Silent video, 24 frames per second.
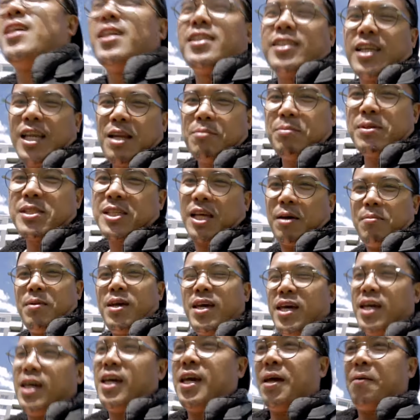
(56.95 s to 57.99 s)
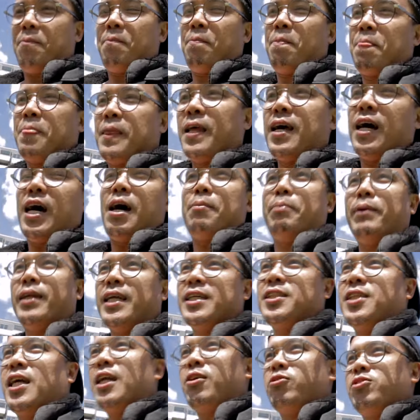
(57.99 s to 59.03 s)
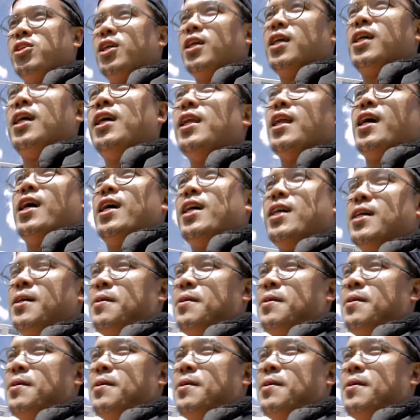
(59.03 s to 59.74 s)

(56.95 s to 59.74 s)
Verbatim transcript: sa labas kami eh ah, pinasyal ko si Kila